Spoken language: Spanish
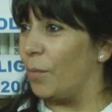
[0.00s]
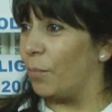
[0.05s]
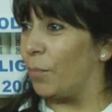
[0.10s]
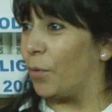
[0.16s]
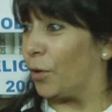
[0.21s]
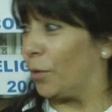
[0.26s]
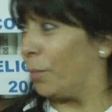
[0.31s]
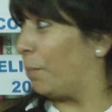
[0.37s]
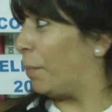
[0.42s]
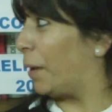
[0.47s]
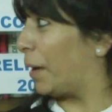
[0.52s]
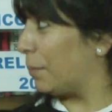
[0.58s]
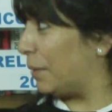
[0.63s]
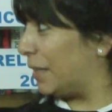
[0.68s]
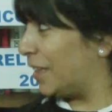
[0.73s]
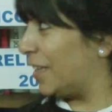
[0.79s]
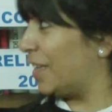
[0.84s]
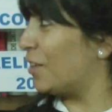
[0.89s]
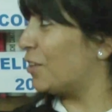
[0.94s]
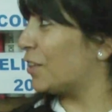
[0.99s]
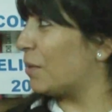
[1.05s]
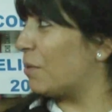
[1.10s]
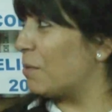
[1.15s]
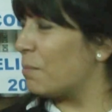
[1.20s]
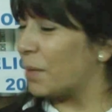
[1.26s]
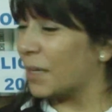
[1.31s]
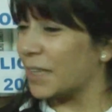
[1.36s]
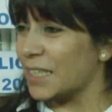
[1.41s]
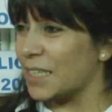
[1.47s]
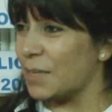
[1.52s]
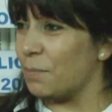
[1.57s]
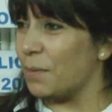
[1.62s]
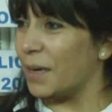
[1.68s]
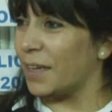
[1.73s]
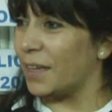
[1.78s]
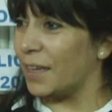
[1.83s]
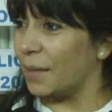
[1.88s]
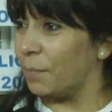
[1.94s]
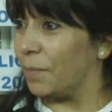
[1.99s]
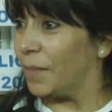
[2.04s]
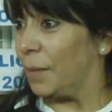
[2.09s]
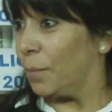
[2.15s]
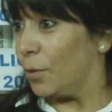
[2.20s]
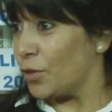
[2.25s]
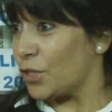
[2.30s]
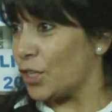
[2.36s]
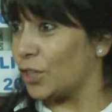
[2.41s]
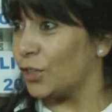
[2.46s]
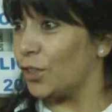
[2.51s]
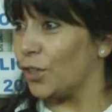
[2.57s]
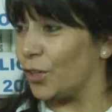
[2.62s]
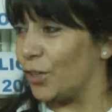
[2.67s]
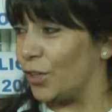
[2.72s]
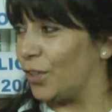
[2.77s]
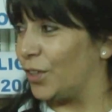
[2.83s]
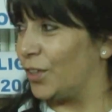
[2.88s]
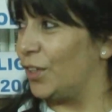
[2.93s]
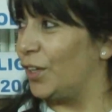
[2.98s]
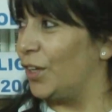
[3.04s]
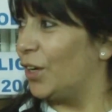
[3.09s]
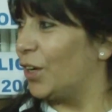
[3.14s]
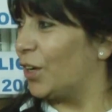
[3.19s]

por permitirnos también participar de este proyecto con,